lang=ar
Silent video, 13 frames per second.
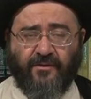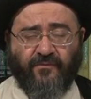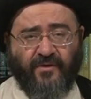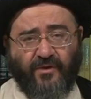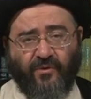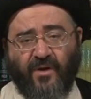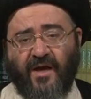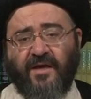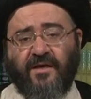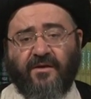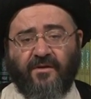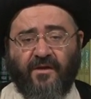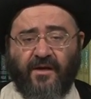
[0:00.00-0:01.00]

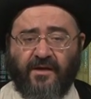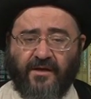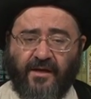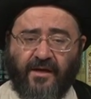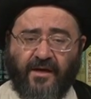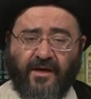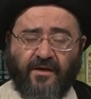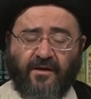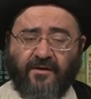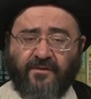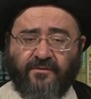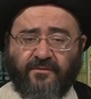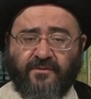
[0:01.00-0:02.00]
فنغير ذلك
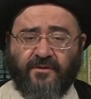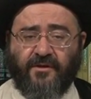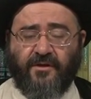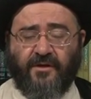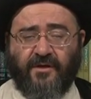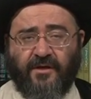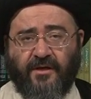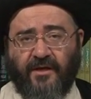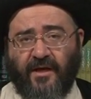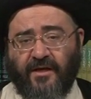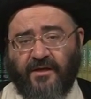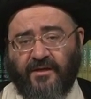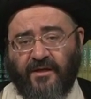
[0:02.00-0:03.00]
القرار
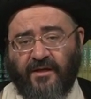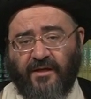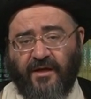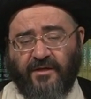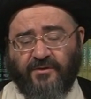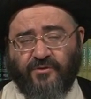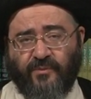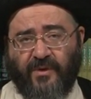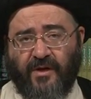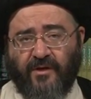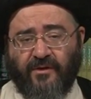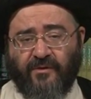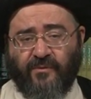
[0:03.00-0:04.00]
لكن الله
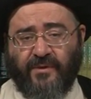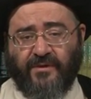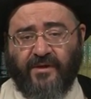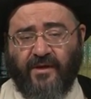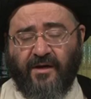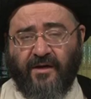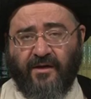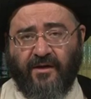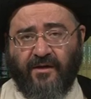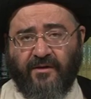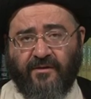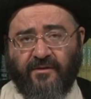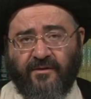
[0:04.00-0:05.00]
سبحانه
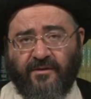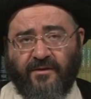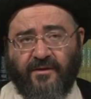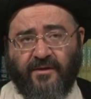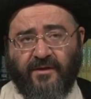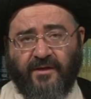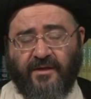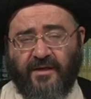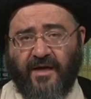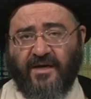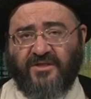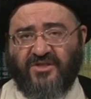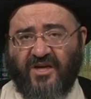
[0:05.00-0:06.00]
وتعالى
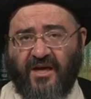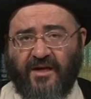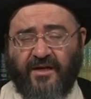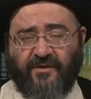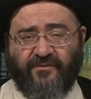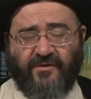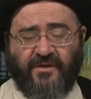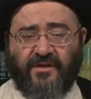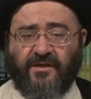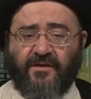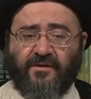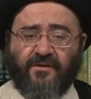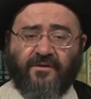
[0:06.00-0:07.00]
لا جهل فيه
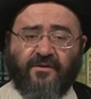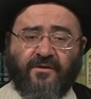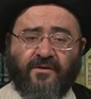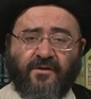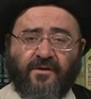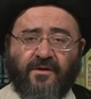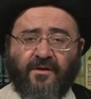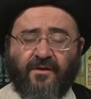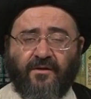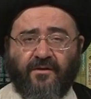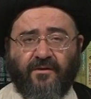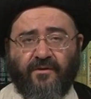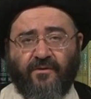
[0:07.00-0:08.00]

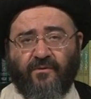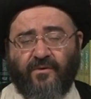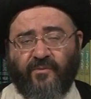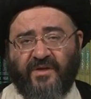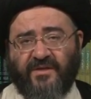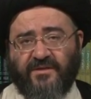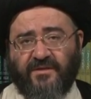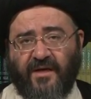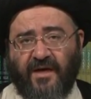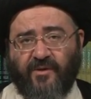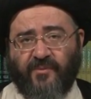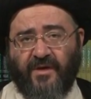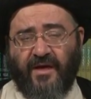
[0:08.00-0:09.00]
ومن
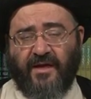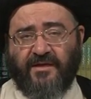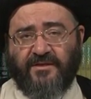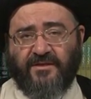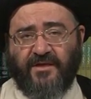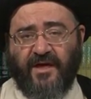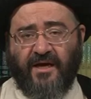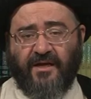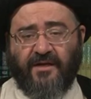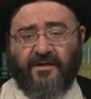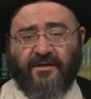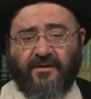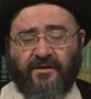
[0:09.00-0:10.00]
زعم
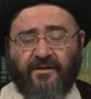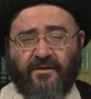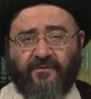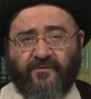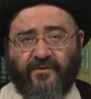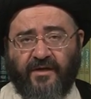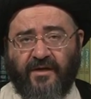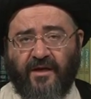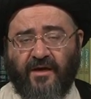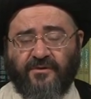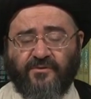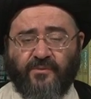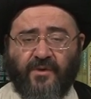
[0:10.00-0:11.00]
الجهل في
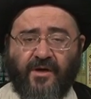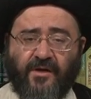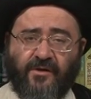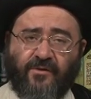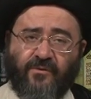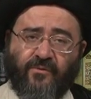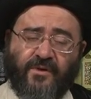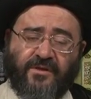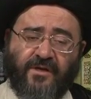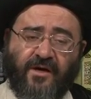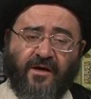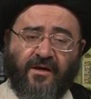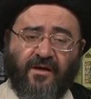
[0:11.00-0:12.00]
الله سبحانه
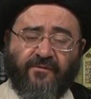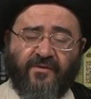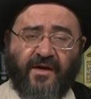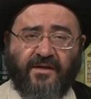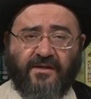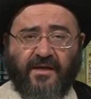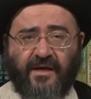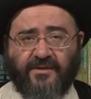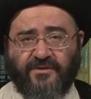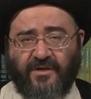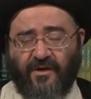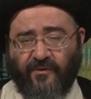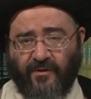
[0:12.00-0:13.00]
وتعالى فقد
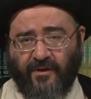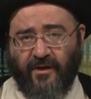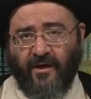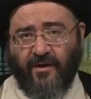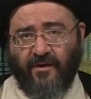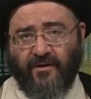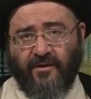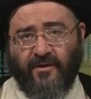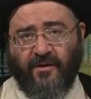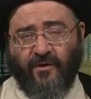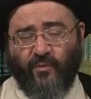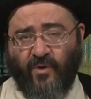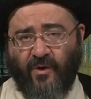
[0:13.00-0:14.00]
اخزاه الله
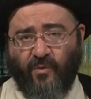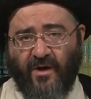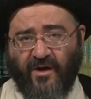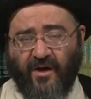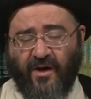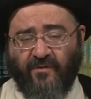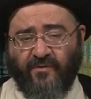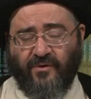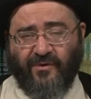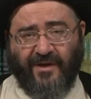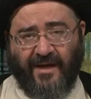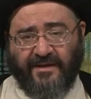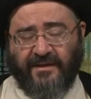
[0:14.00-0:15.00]
وهو
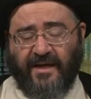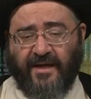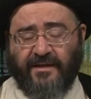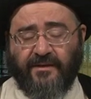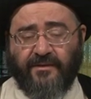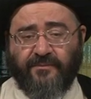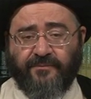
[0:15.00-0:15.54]
كافر قطعا